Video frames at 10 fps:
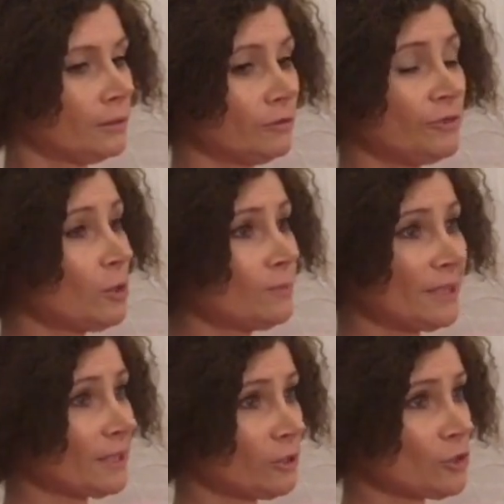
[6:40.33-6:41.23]
Wielu ma
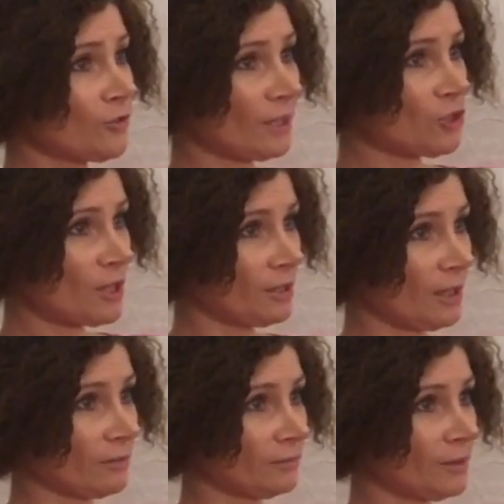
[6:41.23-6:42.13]
takie
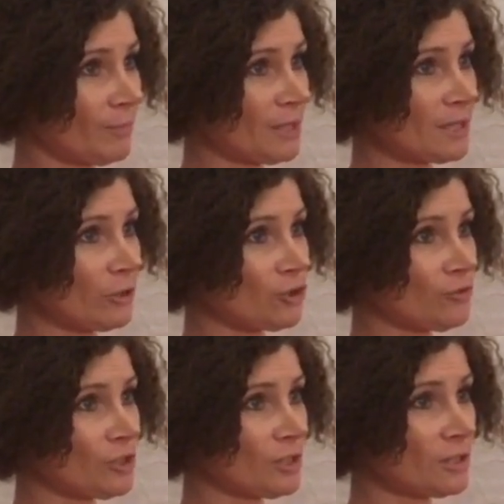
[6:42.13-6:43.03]
doświadczenia. Depresja
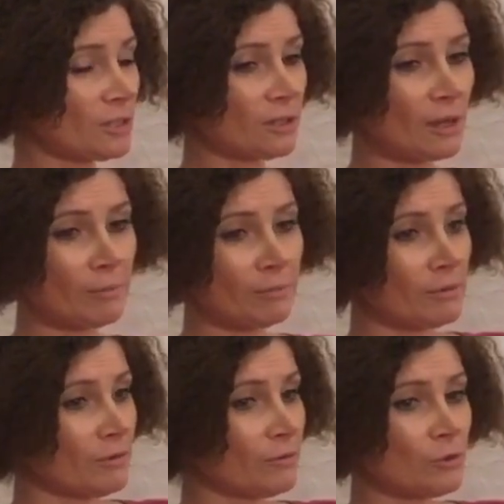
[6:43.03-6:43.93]
oczywiście jest
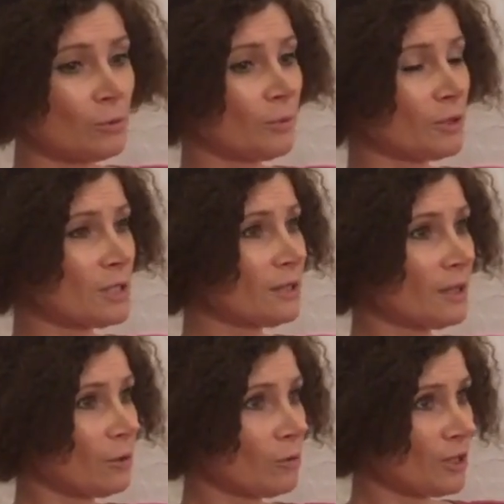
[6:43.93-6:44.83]
w
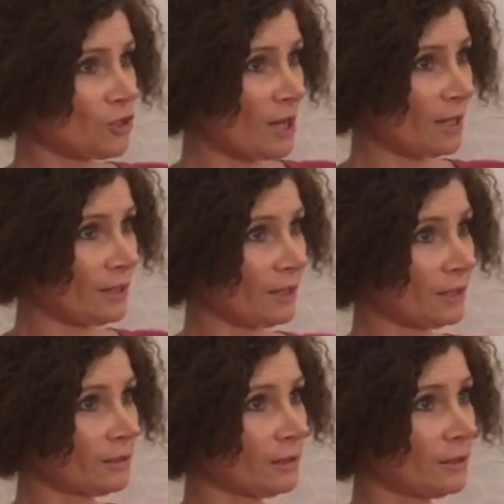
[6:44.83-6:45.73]
100% uleczalna.
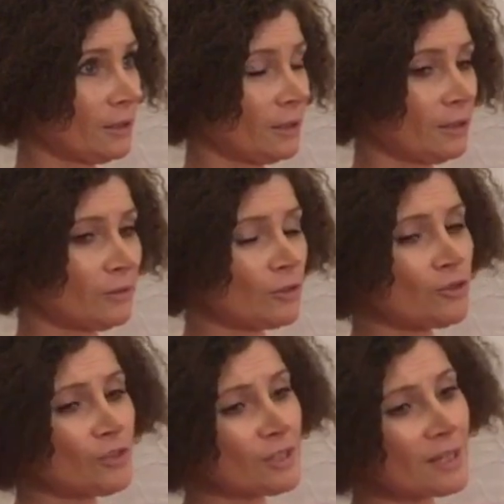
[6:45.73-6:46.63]
To
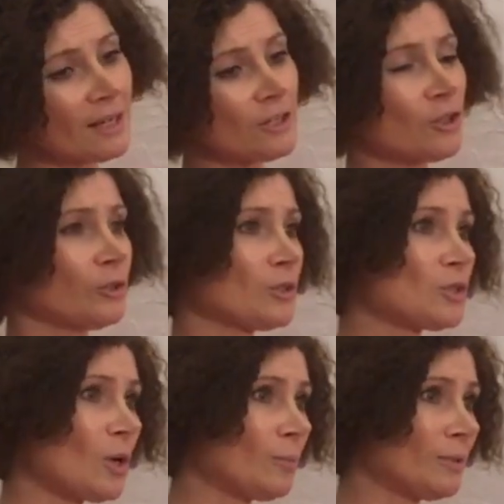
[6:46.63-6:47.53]
oczywiście zależy od
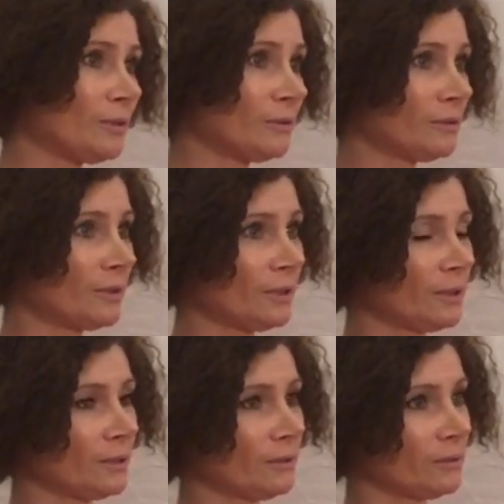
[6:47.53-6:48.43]
osoby,
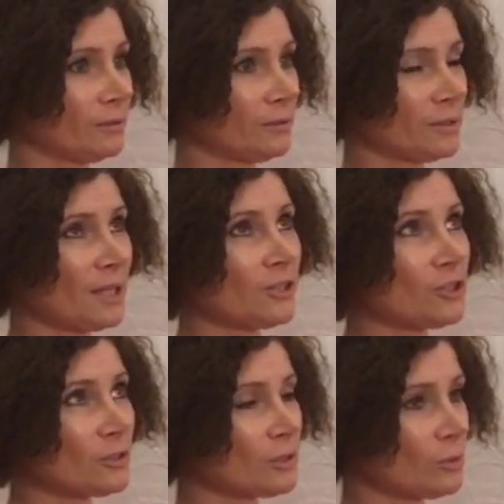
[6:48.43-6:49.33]
e, zależy
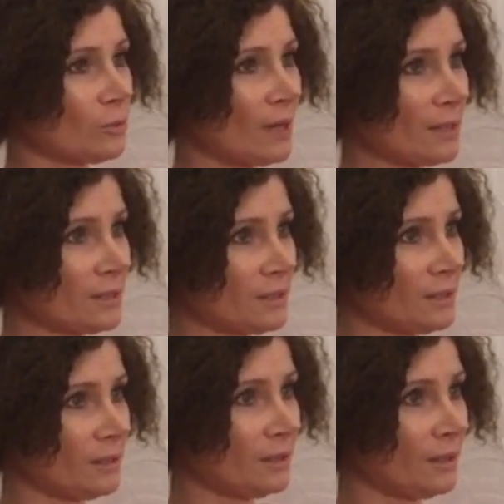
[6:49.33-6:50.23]
od
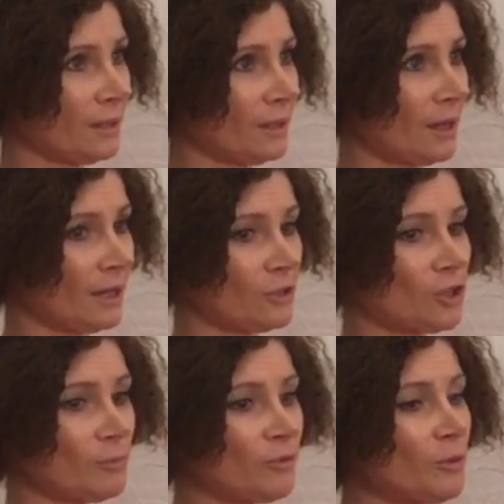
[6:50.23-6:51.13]
sytuacji, ale
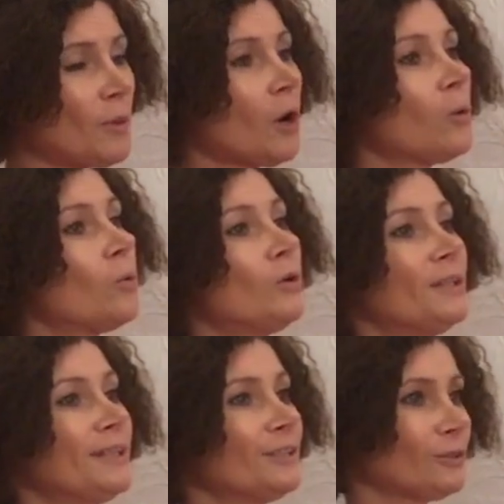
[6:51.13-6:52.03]
jeżeli mówimy
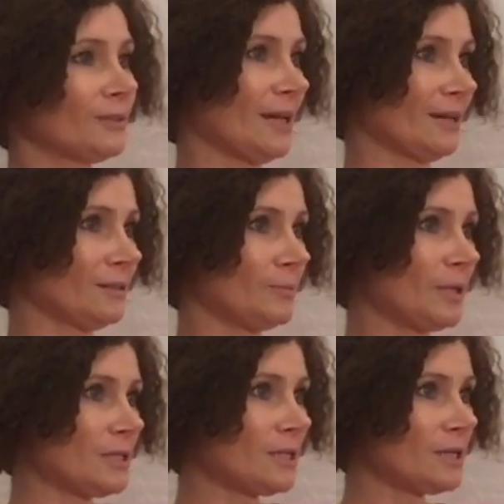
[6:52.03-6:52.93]
ogólnie, to tak,
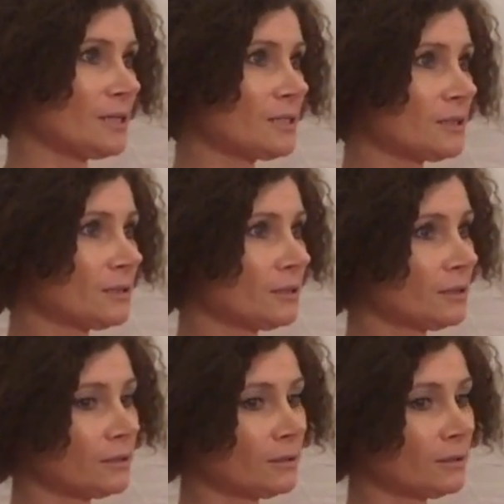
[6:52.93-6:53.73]
depresja jest, e,